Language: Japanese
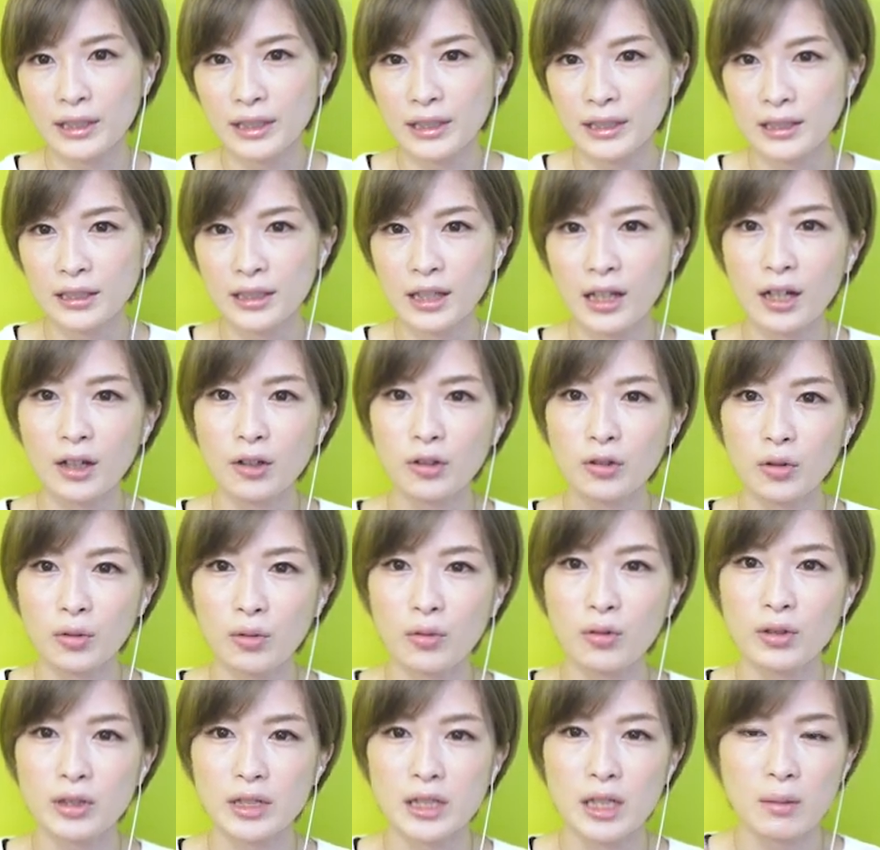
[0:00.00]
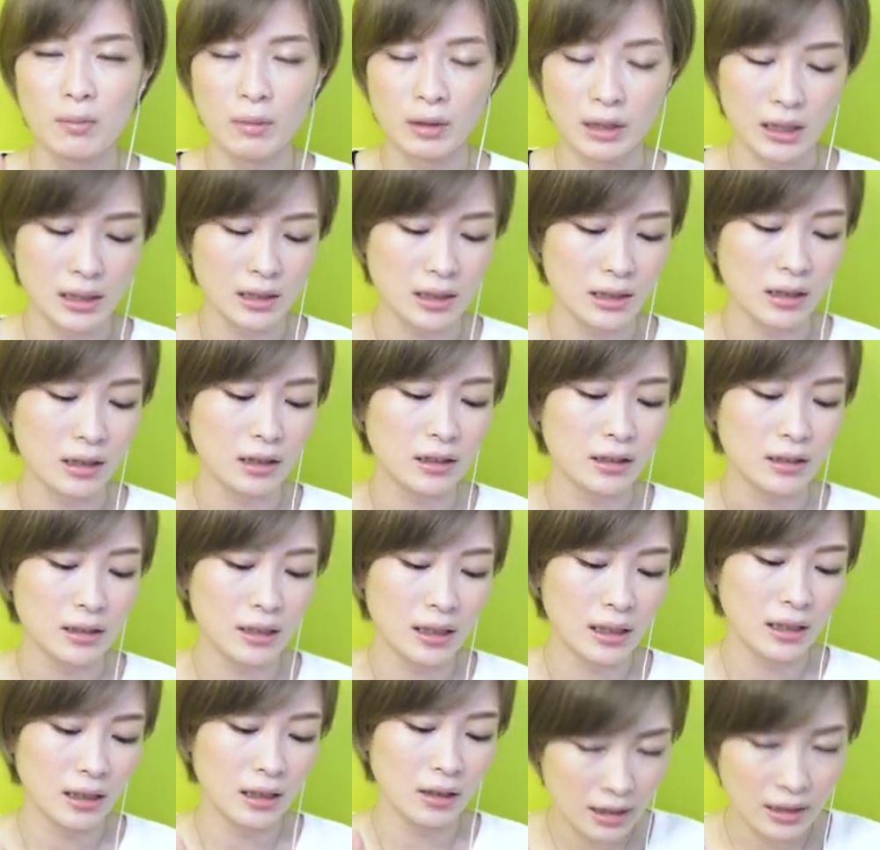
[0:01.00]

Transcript: 人繋げると5チェインまで繋がって、